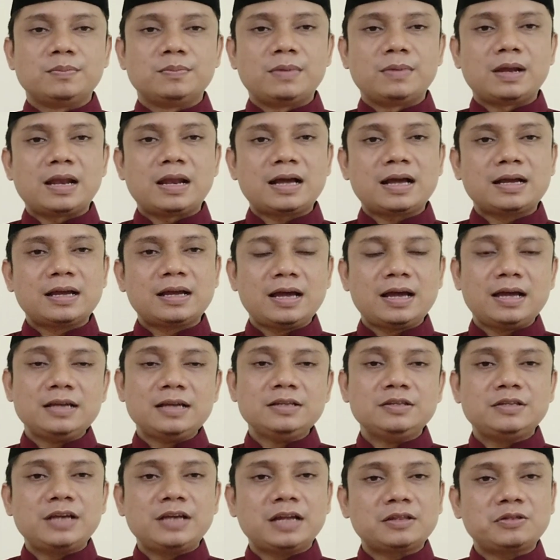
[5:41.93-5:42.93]

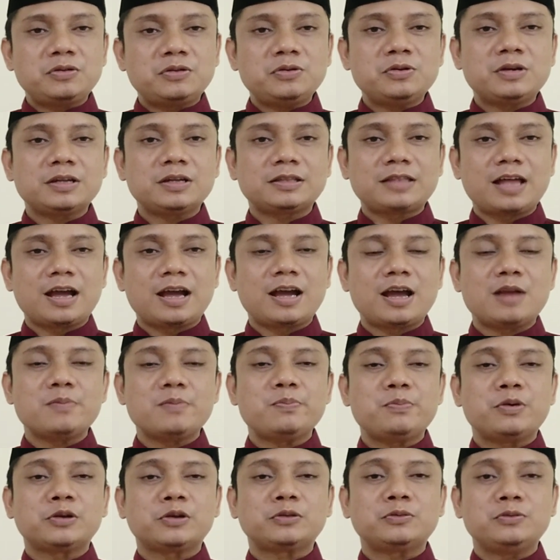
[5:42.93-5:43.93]
Malaka jatuh ke
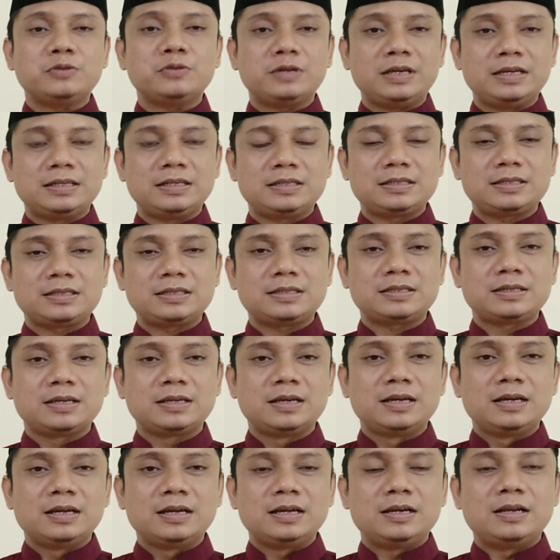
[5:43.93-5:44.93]
tangan Portugis
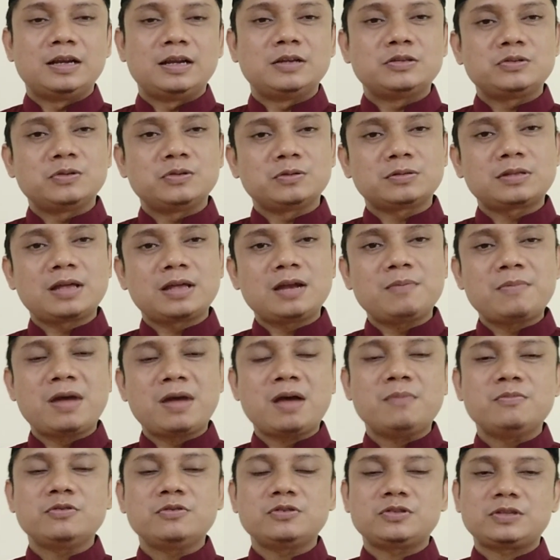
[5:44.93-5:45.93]
dan Sultan
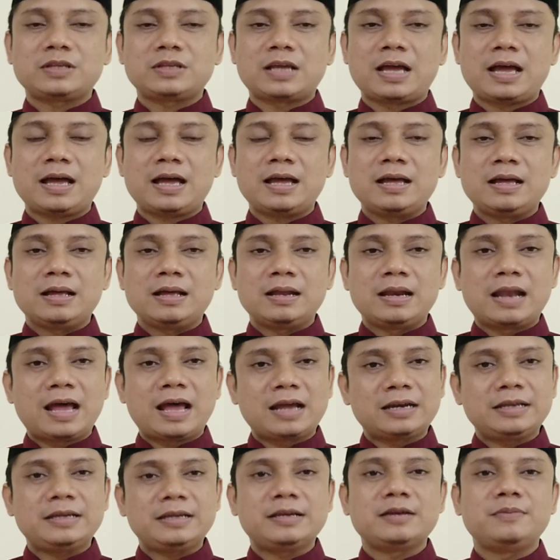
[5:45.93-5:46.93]
Mahmud Shah
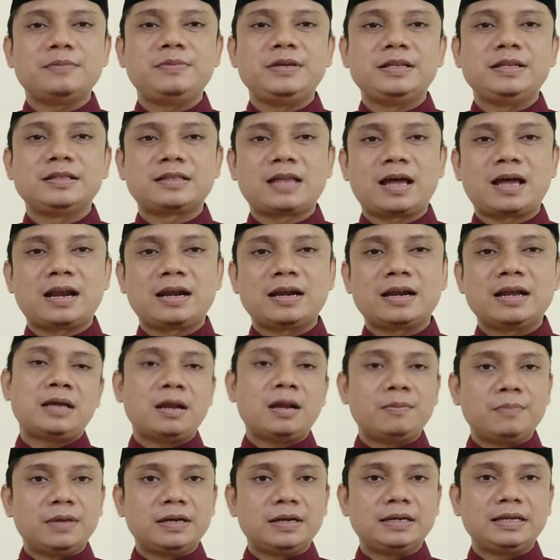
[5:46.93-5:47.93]
lari ke Bintan
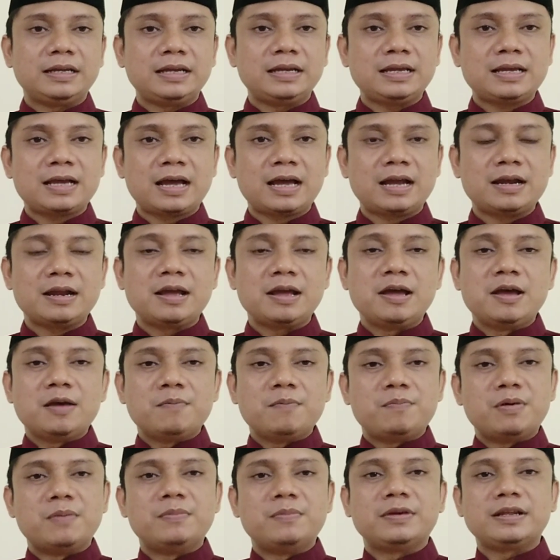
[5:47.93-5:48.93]
dan mendirikan
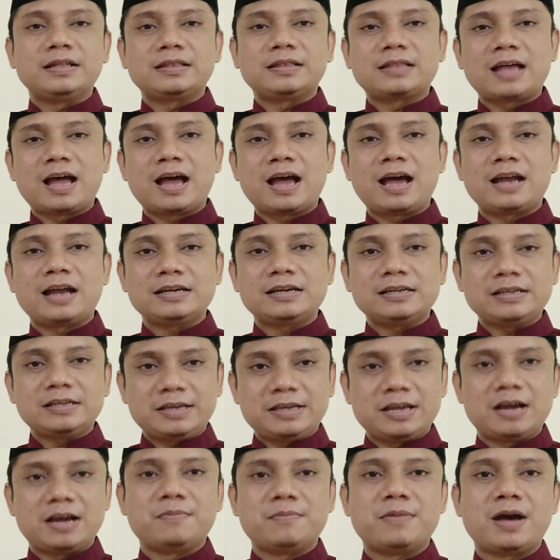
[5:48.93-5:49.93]
pemerintahan
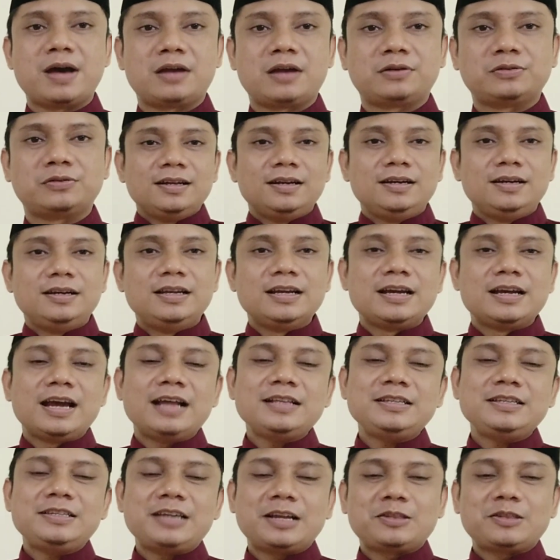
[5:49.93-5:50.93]
yang baru.
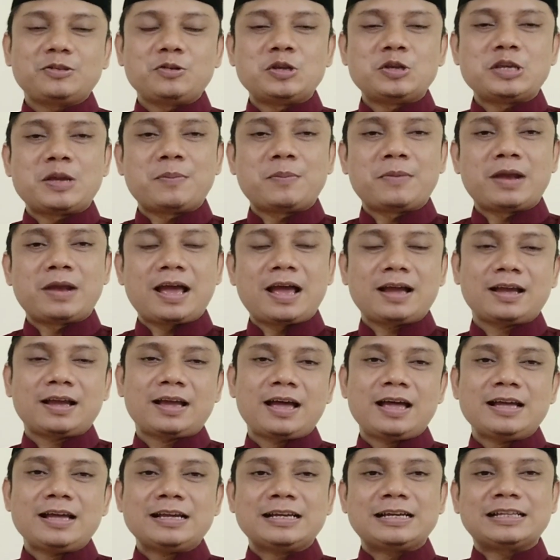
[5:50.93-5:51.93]
Dengan jatuhnya
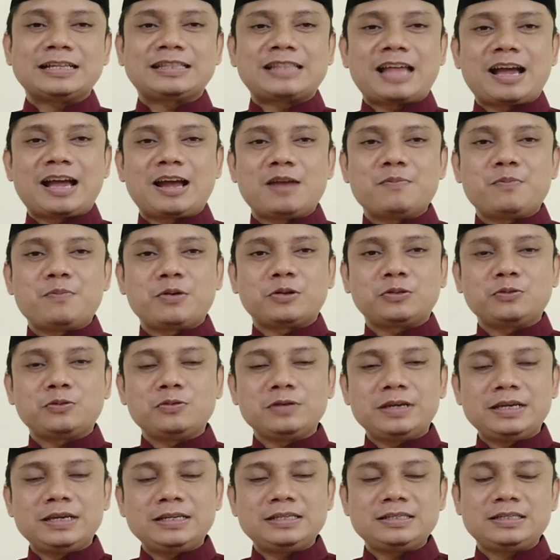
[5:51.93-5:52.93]
Malaka ke tangan
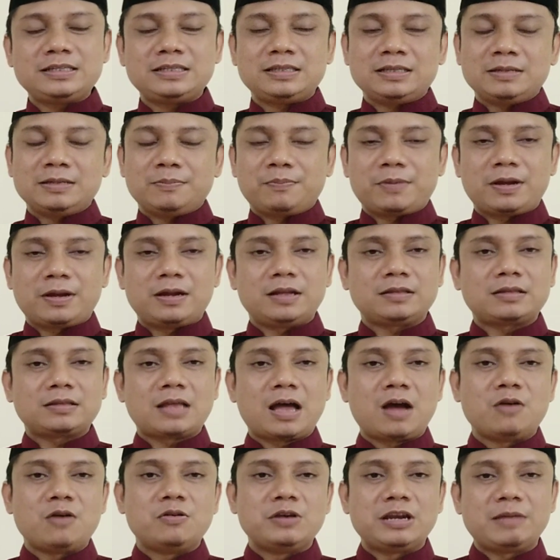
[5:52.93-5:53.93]
Portugis pada
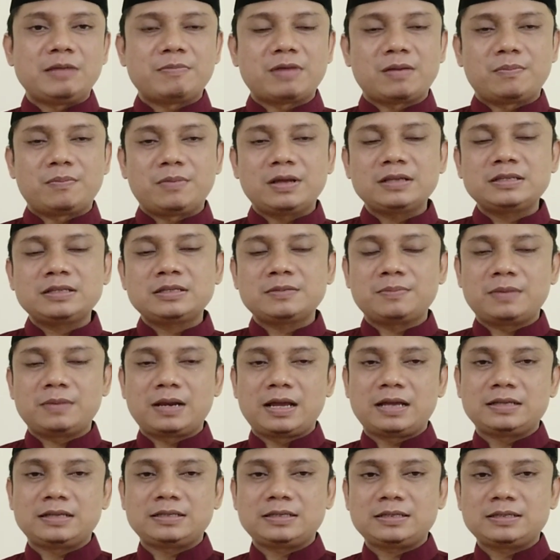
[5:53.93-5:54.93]
tahun
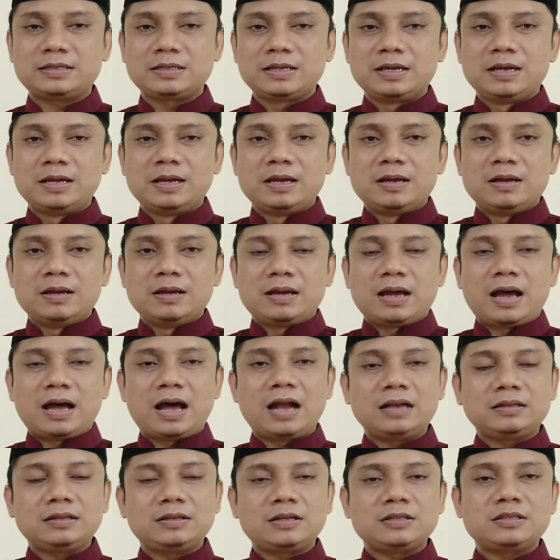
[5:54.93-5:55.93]
1511,
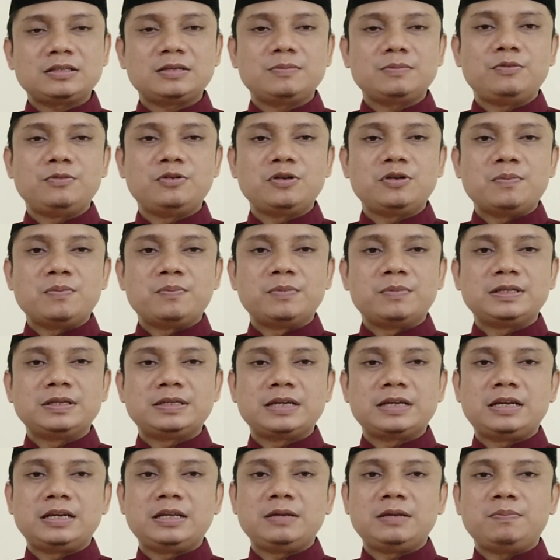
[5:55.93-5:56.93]
hal tersebut
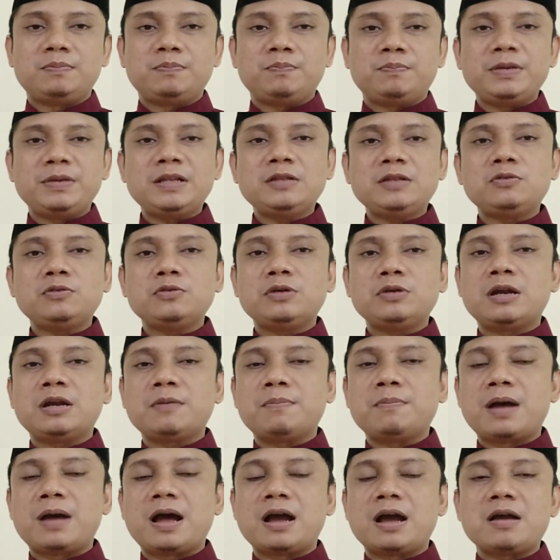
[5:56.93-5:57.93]
menjadi pintu
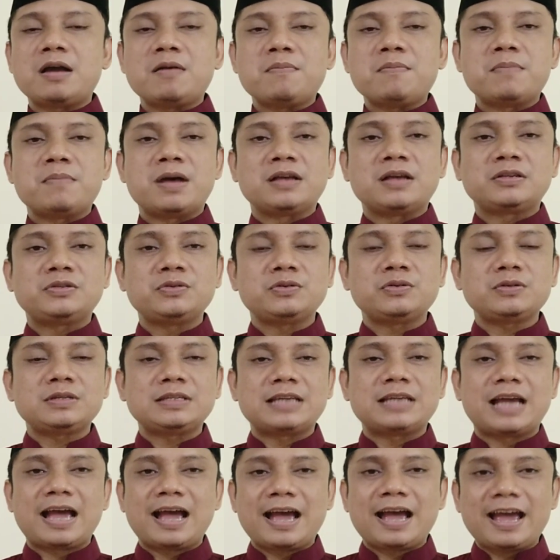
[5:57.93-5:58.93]
gerbang
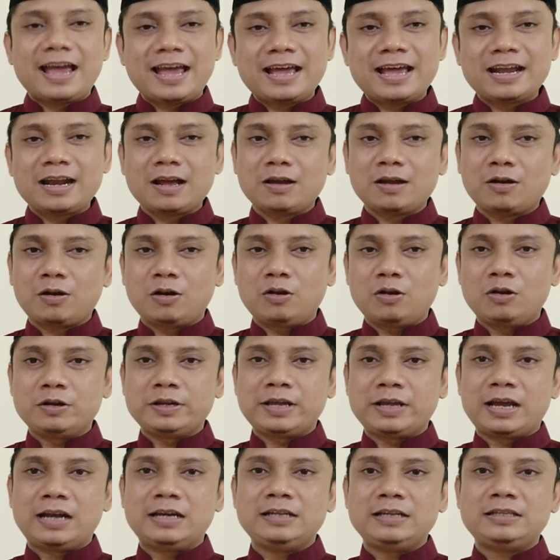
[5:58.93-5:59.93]
masuknya era
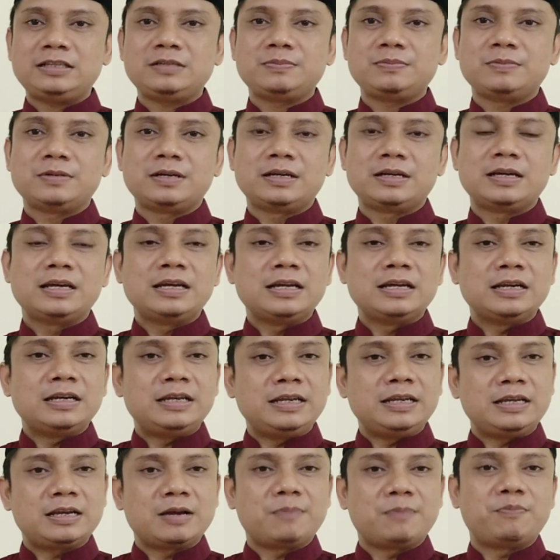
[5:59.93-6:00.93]
kolonialisme
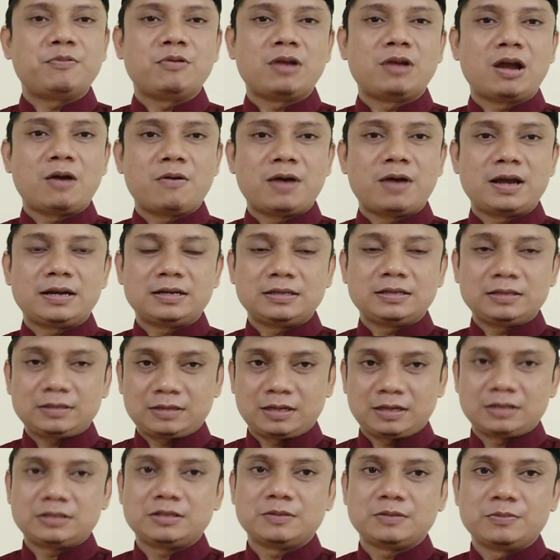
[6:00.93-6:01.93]
di kepulauan
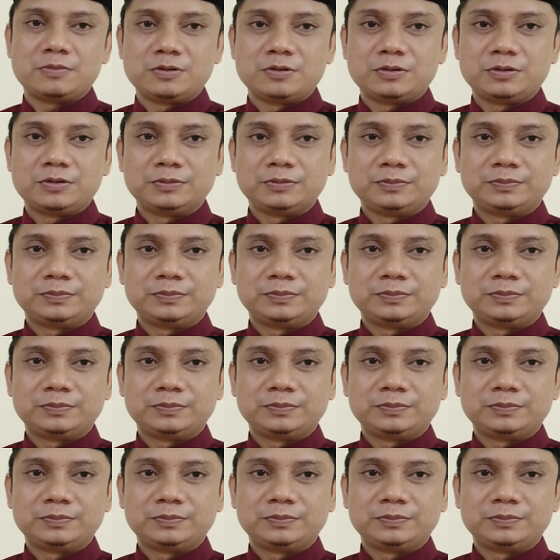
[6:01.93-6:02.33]
tersebut.